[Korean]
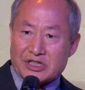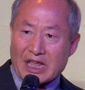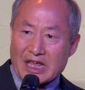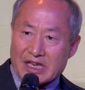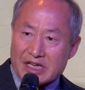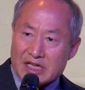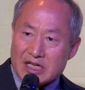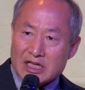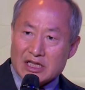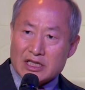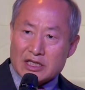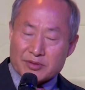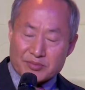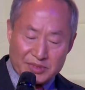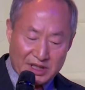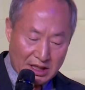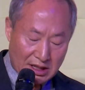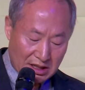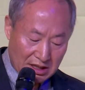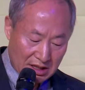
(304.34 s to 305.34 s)

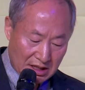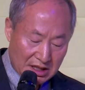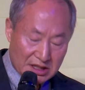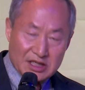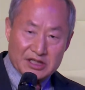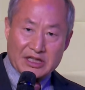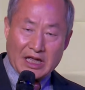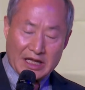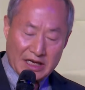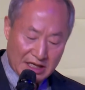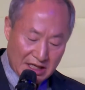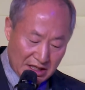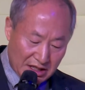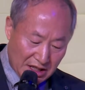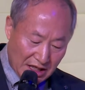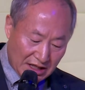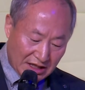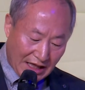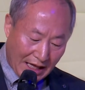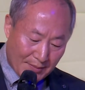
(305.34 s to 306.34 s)
대리인들입니다. 이
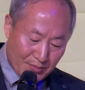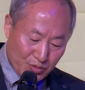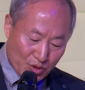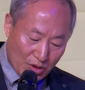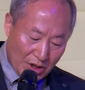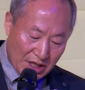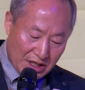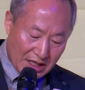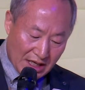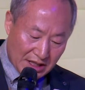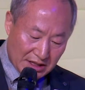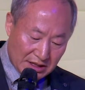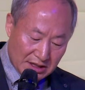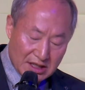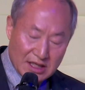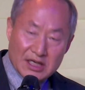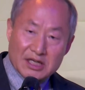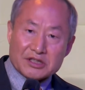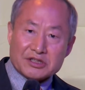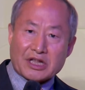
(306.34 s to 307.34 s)
대리인들의 탐욕에 의한
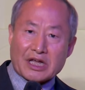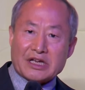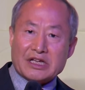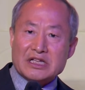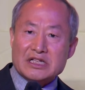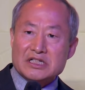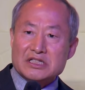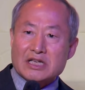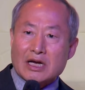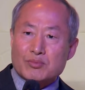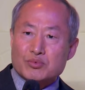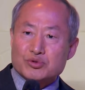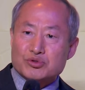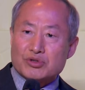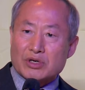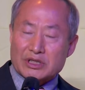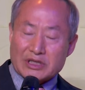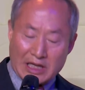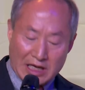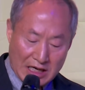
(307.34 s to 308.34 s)
대리인
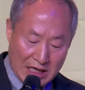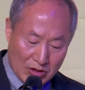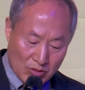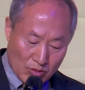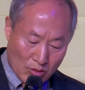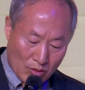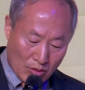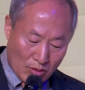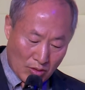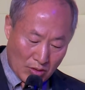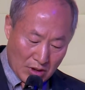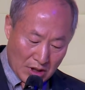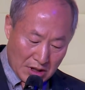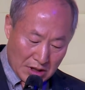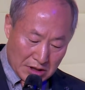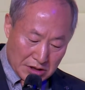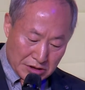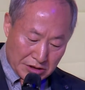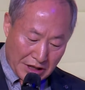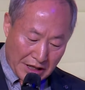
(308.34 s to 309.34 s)
자본주의가 돼갖고
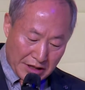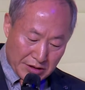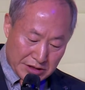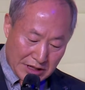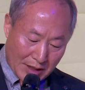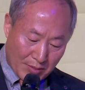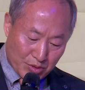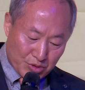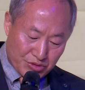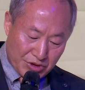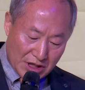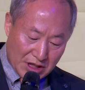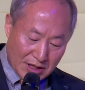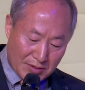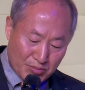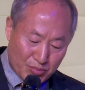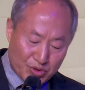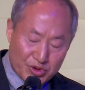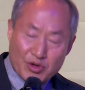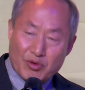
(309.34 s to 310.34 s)
자본주의
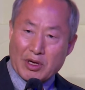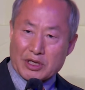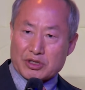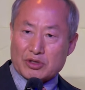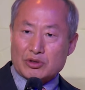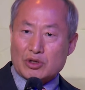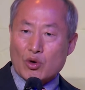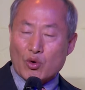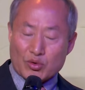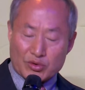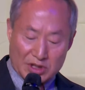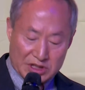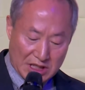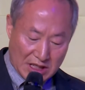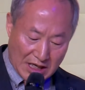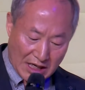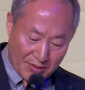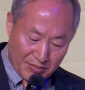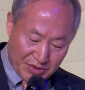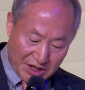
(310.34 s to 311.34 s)
근본이 훼손되고 있다고
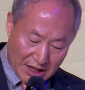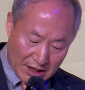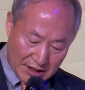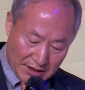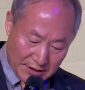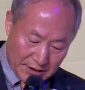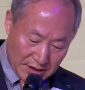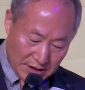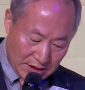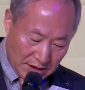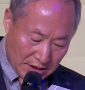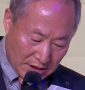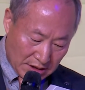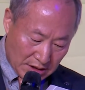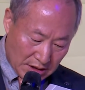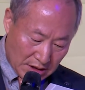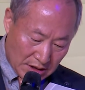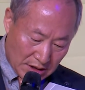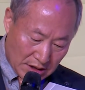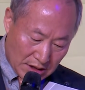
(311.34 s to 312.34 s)
생각합니다.
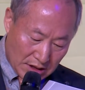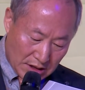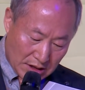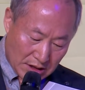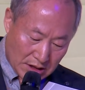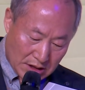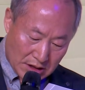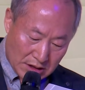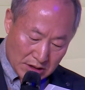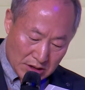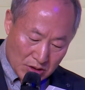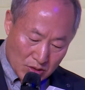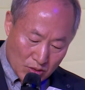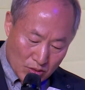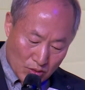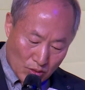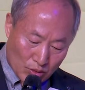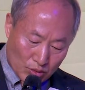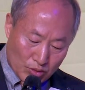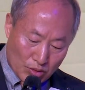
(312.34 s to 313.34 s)

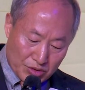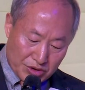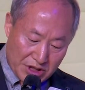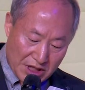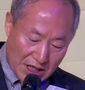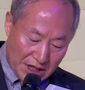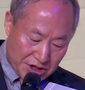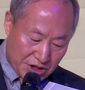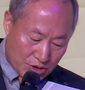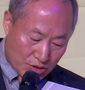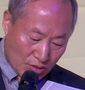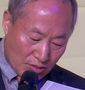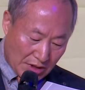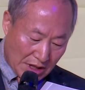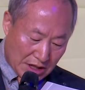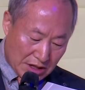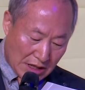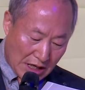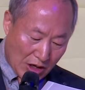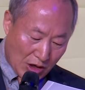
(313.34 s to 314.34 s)
공동체가 지속
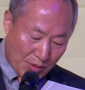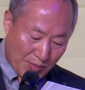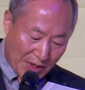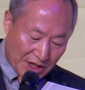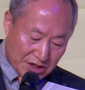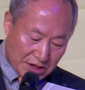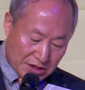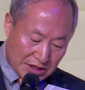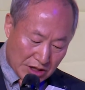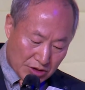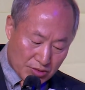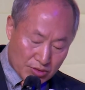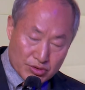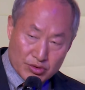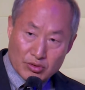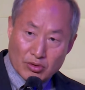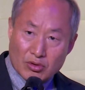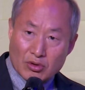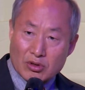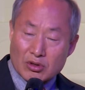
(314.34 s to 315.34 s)
가능하게 발전될 수
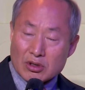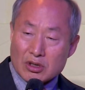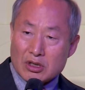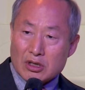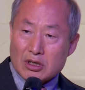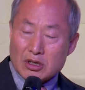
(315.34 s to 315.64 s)
있도록